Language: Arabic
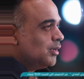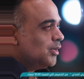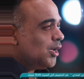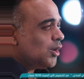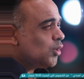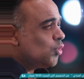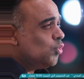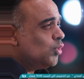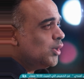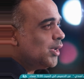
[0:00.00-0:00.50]

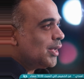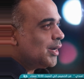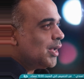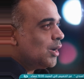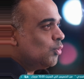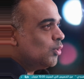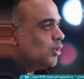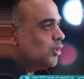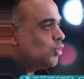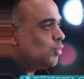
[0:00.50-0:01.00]
يحكوا لي عن
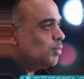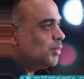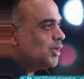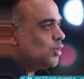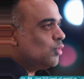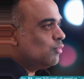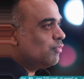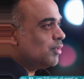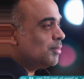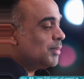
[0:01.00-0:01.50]
اول يوم
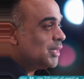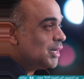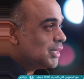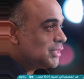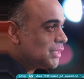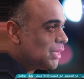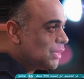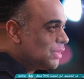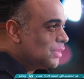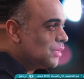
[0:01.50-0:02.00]
ليهم في
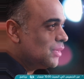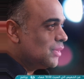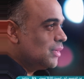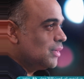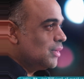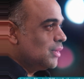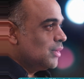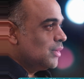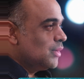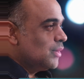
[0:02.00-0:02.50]
المدرسه
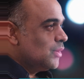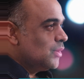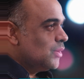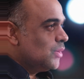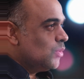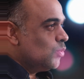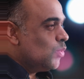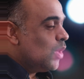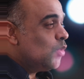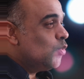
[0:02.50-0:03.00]

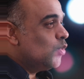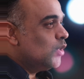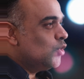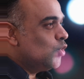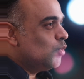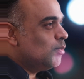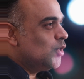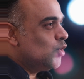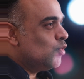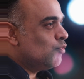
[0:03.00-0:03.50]
واول
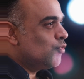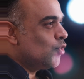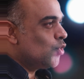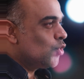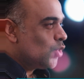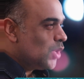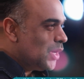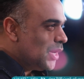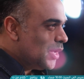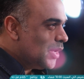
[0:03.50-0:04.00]
يوم ليهم في
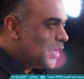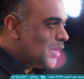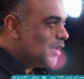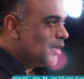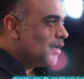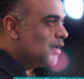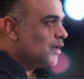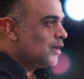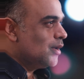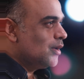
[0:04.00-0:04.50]
الكليه
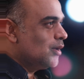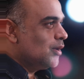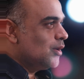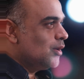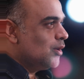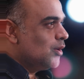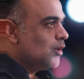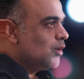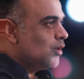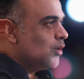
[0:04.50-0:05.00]

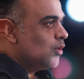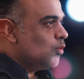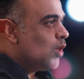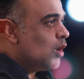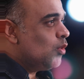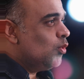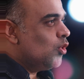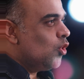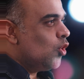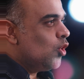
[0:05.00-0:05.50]

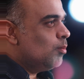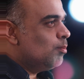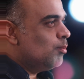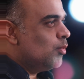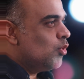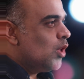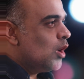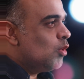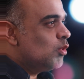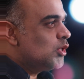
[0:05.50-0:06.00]
واول
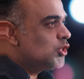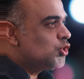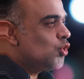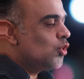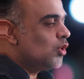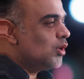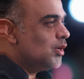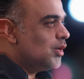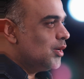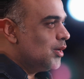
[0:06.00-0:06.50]
حب واول
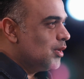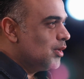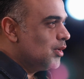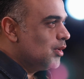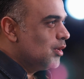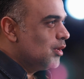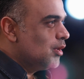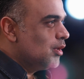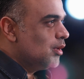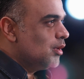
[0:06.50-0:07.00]
شغل
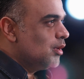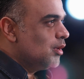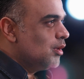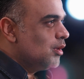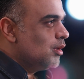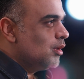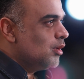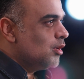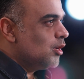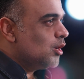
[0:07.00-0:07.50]

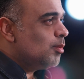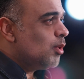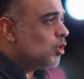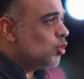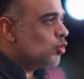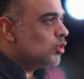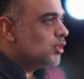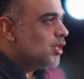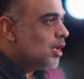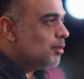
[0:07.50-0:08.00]

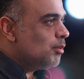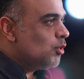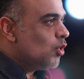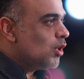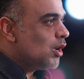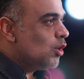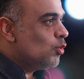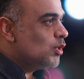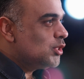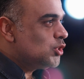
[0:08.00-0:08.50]
يكبروا قدامي
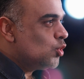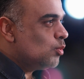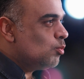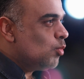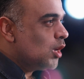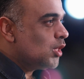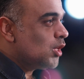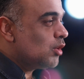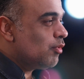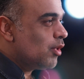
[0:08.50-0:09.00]
واجوزهم
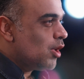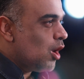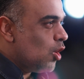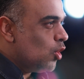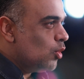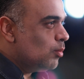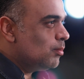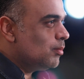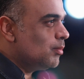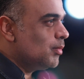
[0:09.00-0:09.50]
واحضر
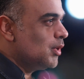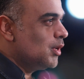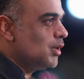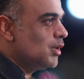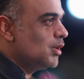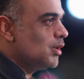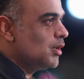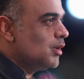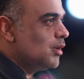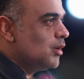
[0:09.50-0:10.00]
فرحهم
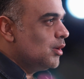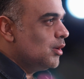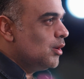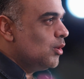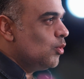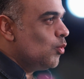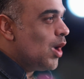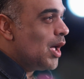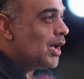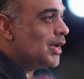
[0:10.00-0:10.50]

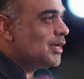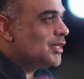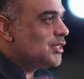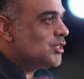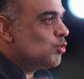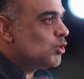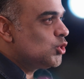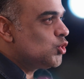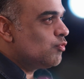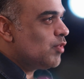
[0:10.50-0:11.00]

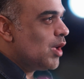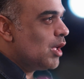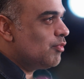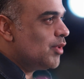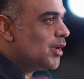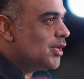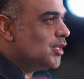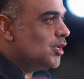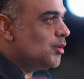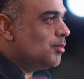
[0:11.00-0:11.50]
واعجز واشوف
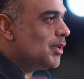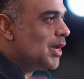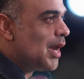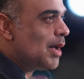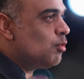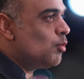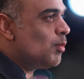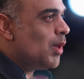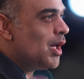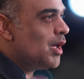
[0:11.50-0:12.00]
احفادي
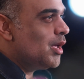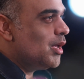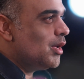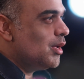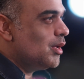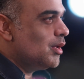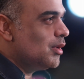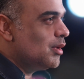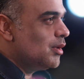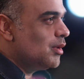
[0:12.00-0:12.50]
بيلعبوا
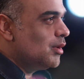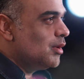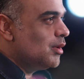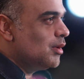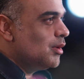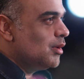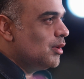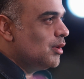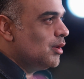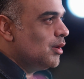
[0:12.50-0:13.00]
معايا
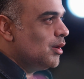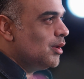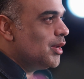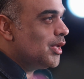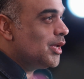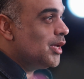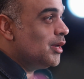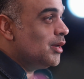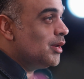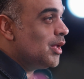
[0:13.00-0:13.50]

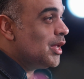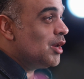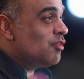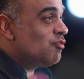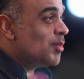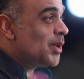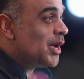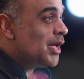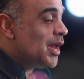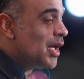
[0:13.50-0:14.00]
لكن انا
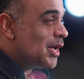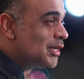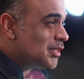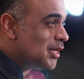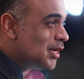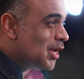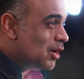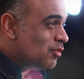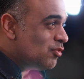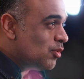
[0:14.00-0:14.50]
في مكان
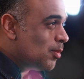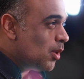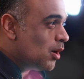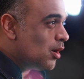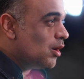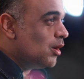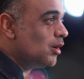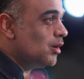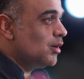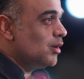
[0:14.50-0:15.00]
احسن الف
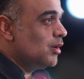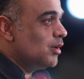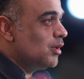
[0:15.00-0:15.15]
مره